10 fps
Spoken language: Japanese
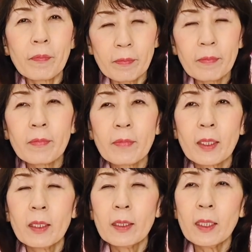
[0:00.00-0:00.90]
うん、
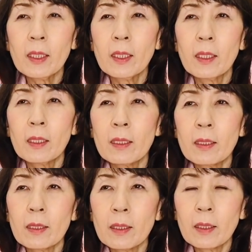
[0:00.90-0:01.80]
で
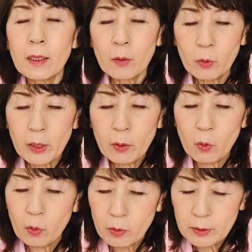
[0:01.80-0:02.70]
結
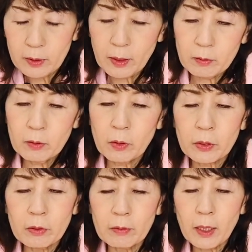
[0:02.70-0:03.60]
構このザクッと
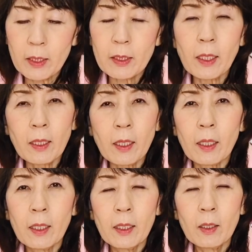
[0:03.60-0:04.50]
すくったりした
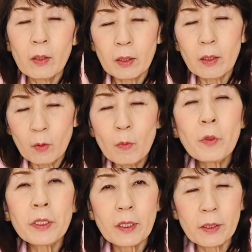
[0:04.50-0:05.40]
ら
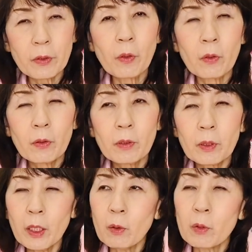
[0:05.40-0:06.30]
重いんですよ。ま
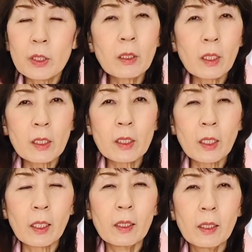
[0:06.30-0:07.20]
あ、結構しっかりし
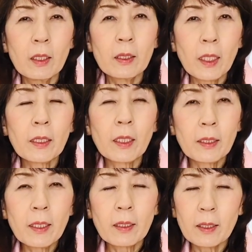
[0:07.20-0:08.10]
た種
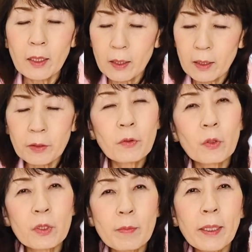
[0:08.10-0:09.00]
がね中がギュッ
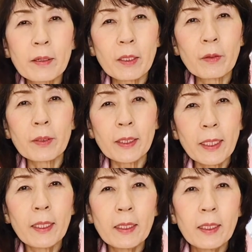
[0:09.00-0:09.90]
と詰まっるような
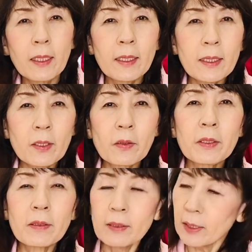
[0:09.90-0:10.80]
ね、そう
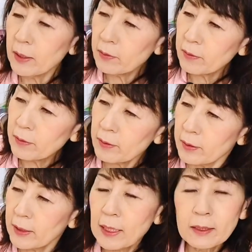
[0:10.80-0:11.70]
いう
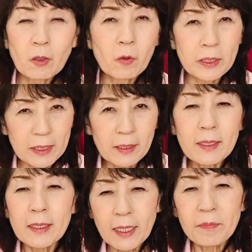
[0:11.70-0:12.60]
三層人で
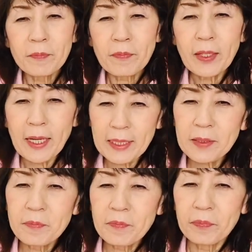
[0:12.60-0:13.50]
すね。はい、
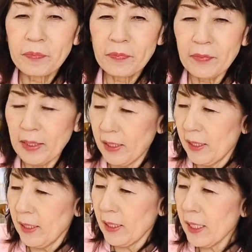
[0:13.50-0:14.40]

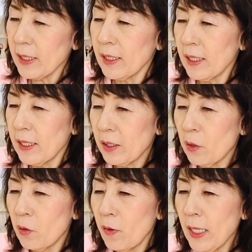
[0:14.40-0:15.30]
はい、今日
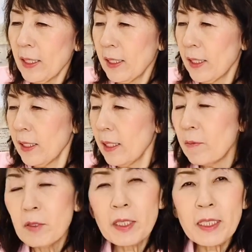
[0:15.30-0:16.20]
は
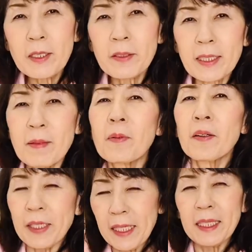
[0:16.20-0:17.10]
眠りに良い漢方
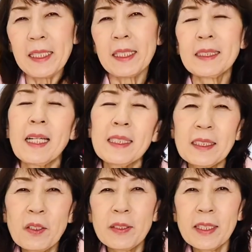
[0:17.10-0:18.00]
ね三
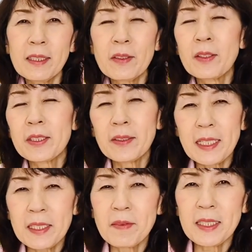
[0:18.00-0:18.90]
層人とご紹
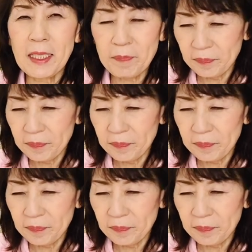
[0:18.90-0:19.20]
介しました。